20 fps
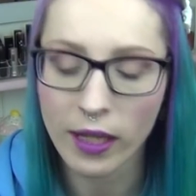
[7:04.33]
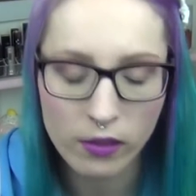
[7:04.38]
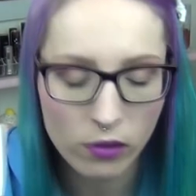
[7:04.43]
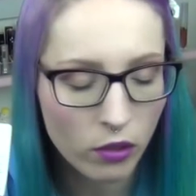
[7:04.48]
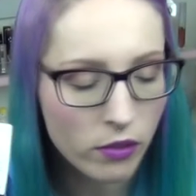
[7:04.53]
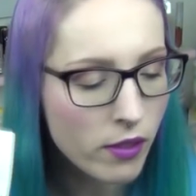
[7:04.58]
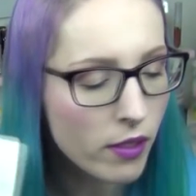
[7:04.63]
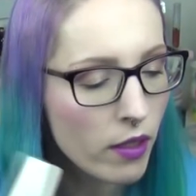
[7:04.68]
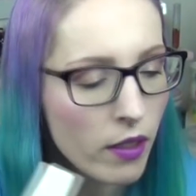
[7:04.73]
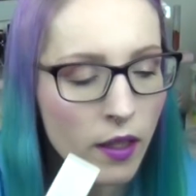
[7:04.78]

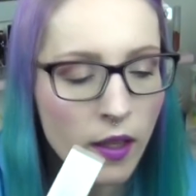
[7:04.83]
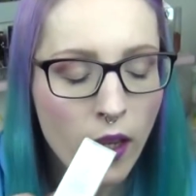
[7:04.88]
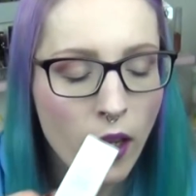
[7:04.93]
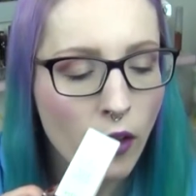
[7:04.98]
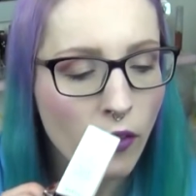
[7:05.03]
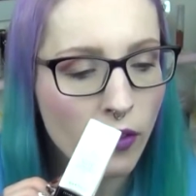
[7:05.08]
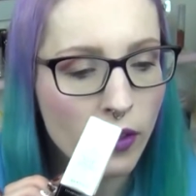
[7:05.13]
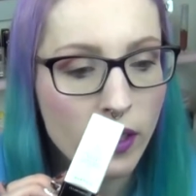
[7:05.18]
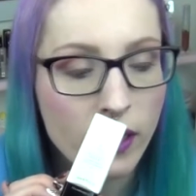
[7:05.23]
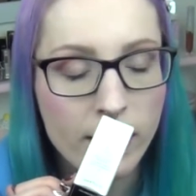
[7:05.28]
Ansonsten
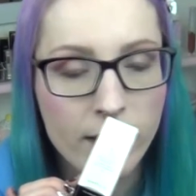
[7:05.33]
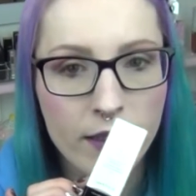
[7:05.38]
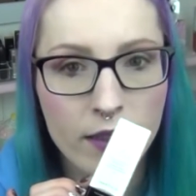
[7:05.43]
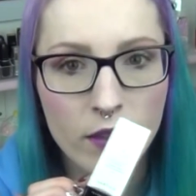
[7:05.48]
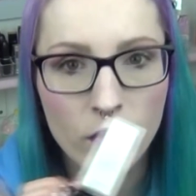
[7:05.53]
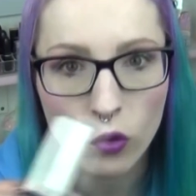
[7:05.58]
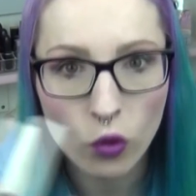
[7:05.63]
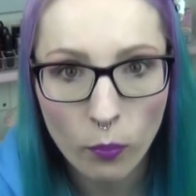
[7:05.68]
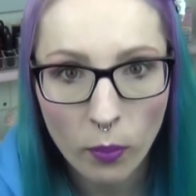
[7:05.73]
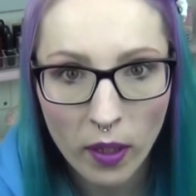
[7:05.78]
finde ich die
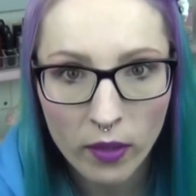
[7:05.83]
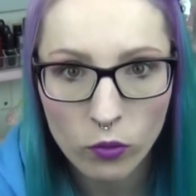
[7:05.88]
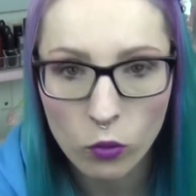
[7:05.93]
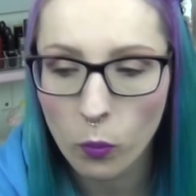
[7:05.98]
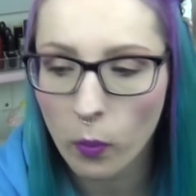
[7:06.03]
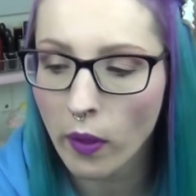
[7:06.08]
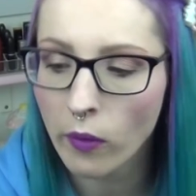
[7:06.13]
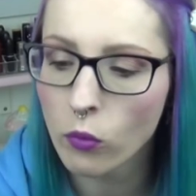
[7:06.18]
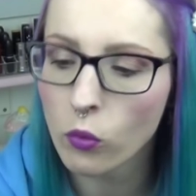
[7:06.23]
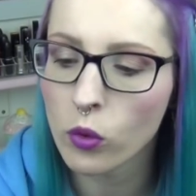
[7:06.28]
super,
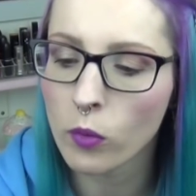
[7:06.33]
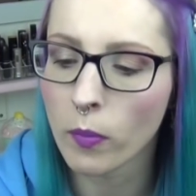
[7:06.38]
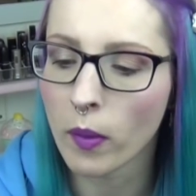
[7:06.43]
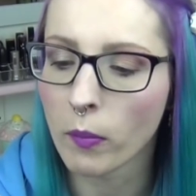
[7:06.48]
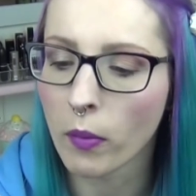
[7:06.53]
super gut.